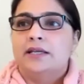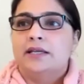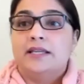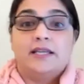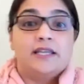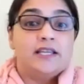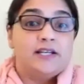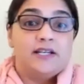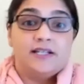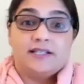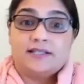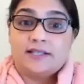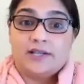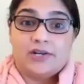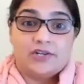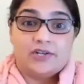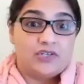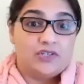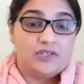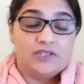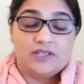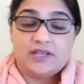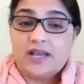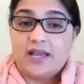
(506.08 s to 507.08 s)
की
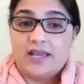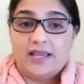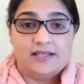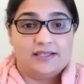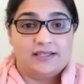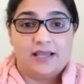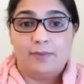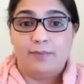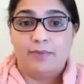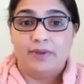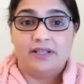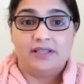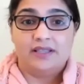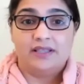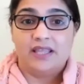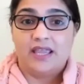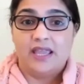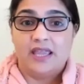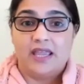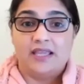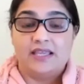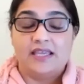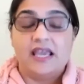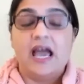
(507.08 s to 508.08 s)
डिस्कशंस का हिस्सा बनते
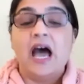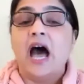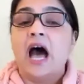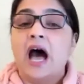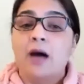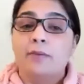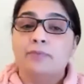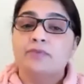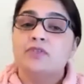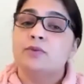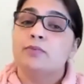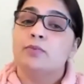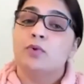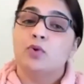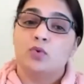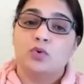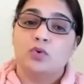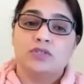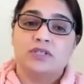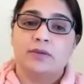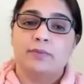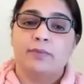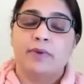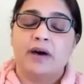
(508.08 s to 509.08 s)
हैं या आप जब लोगों
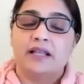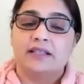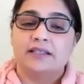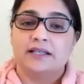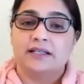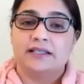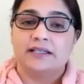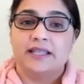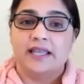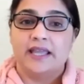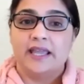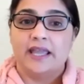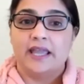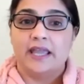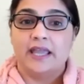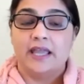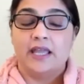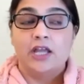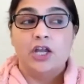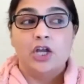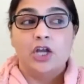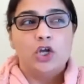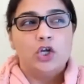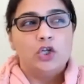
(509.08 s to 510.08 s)
से बात करते हैं
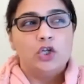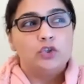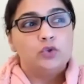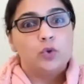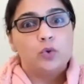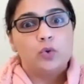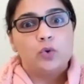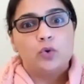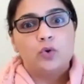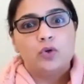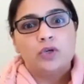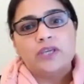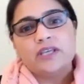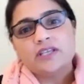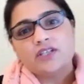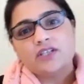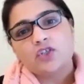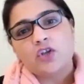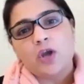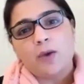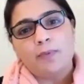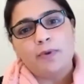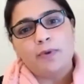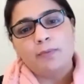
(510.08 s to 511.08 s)
तो किस
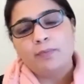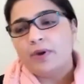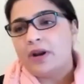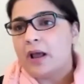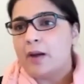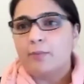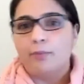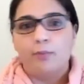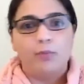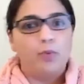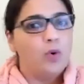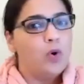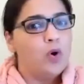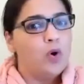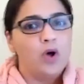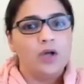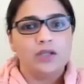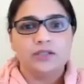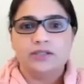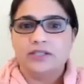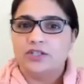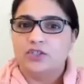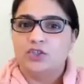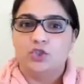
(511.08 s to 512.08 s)
टॉपिक पर आप
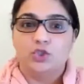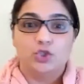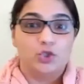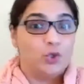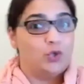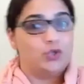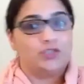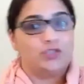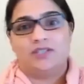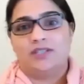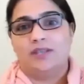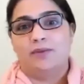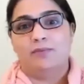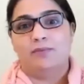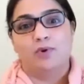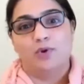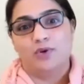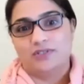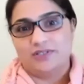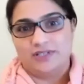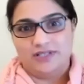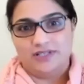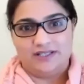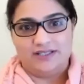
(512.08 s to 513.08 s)
बहुत ही जोश से
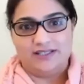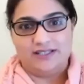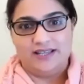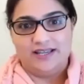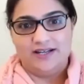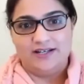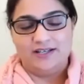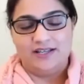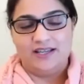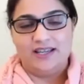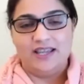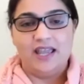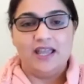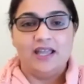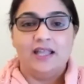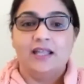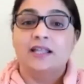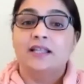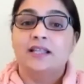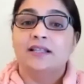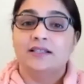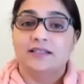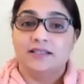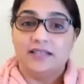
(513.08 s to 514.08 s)
बोल सकते हैं ठीक है
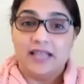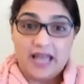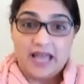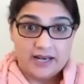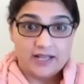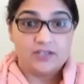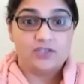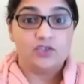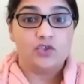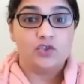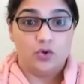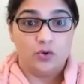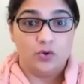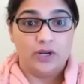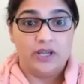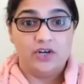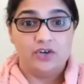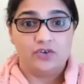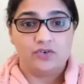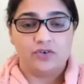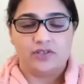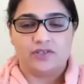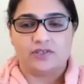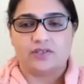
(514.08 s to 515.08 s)
दैट इज योर
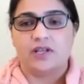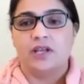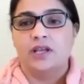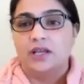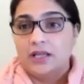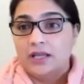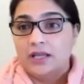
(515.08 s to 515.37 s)
इंटरेस्ट